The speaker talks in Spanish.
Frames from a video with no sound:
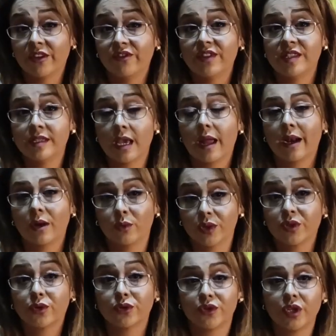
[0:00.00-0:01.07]
beneficiar a
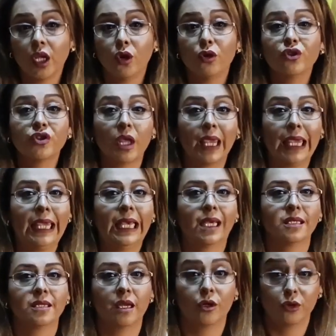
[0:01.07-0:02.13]
nuestros hijos e
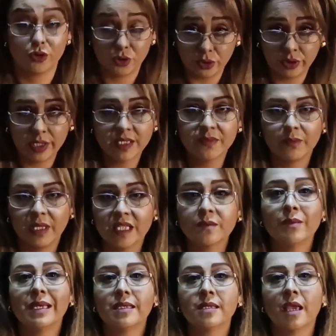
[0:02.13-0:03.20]
hijas y a nosotras
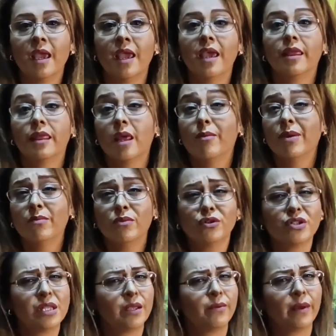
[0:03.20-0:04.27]
mismas,
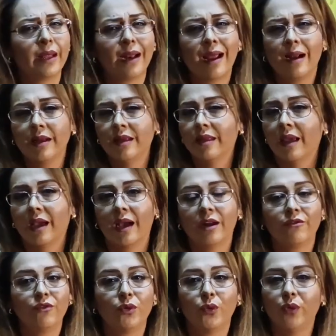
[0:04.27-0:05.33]
debemos liberar y
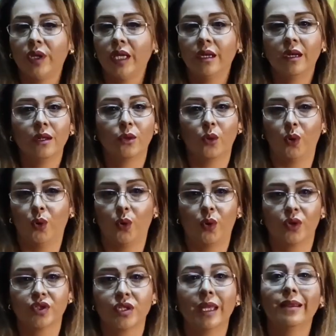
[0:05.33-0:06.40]
dejar fluir el
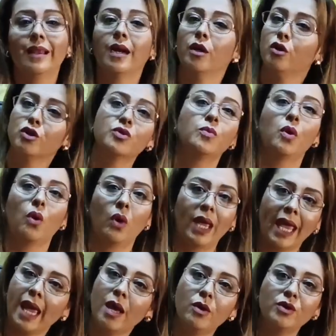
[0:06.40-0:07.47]
dolor, sanar los
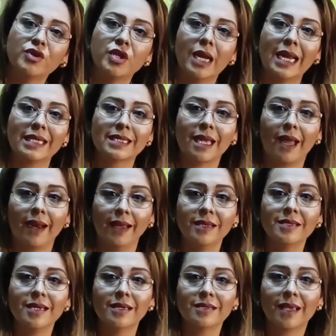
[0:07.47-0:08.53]
bloqueos y las
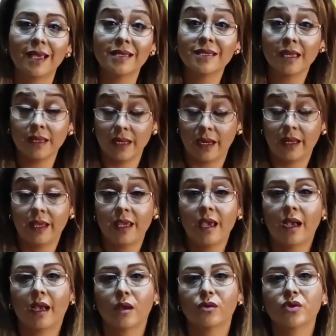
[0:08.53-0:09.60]
carencias que esta
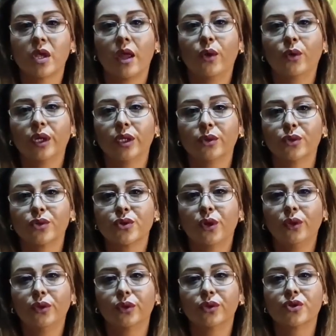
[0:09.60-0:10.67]
energía causaron en
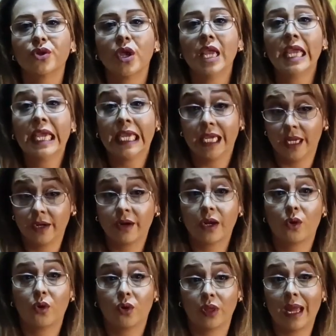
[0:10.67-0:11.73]
nosotros y
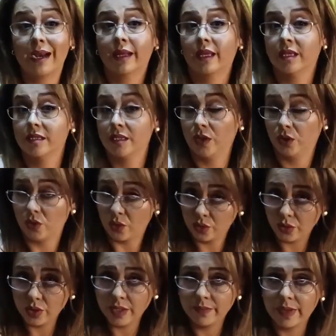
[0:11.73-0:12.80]
recordar que si
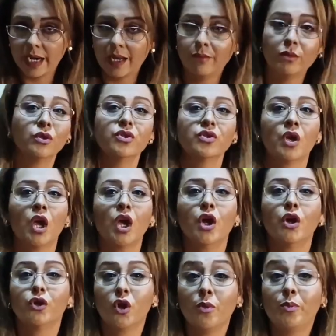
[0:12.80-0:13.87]
no lo liberamos,
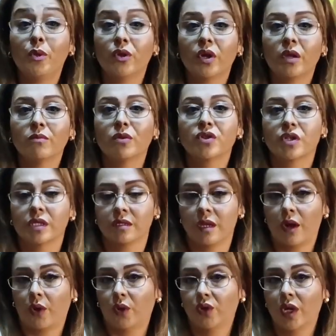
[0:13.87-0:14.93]
no podremos
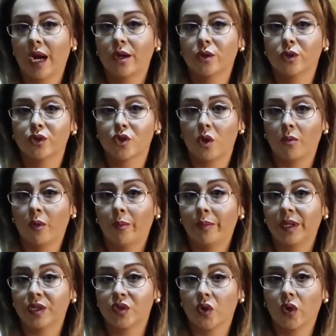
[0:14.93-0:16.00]
desarrollarnos como
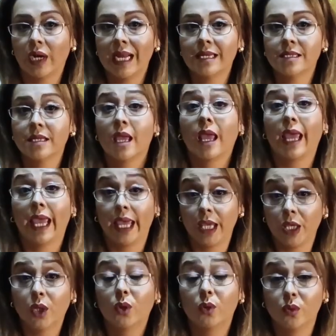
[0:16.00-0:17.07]
personas e
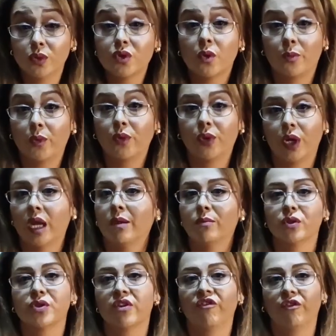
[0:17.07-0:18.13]
incluso
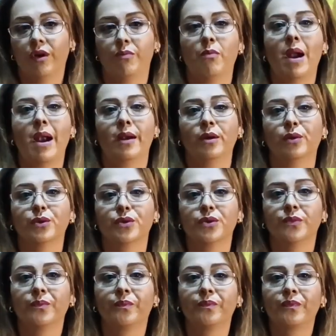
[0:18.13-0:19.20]
podríamos
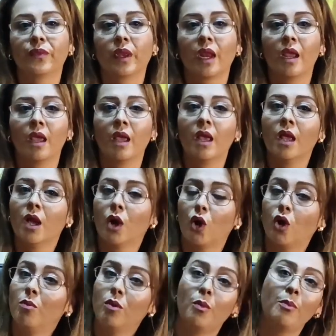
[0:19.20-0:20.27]
enfermarnos
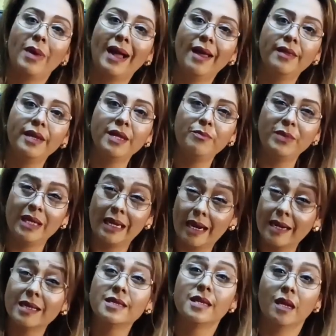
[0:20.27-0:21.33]
como madre
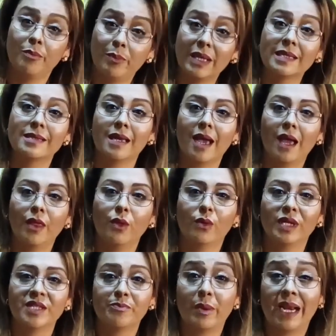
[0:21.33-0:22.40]
mirar hacia el
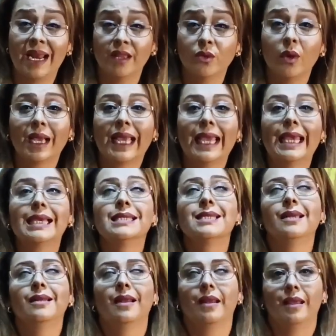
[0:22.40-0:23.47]
pasado esperando a que
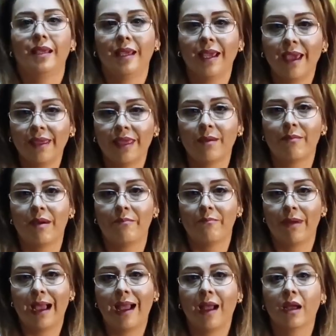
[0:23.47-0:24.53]
esa energía de
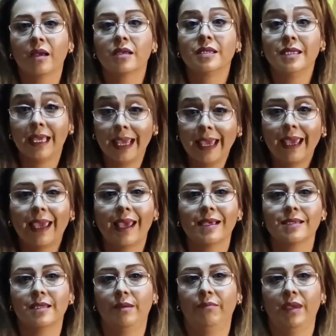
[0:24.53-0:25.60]
mamá llegue
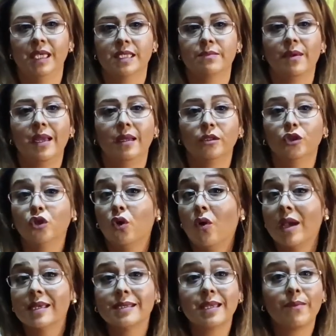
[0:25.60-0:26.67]
a sí misma
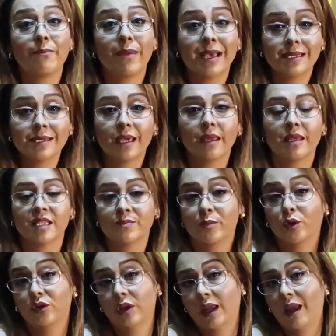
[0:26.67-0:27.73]
no hace más que
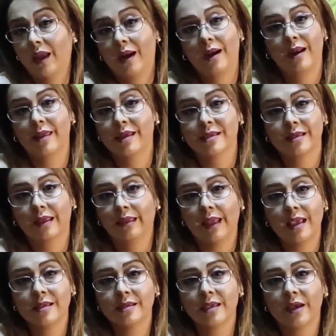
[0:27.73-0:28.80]
desproteger a la
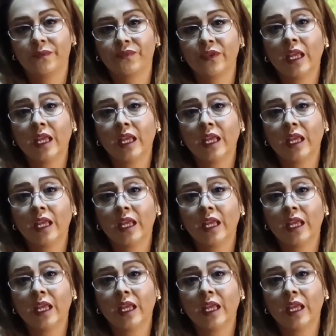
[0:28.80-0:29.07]
descendencia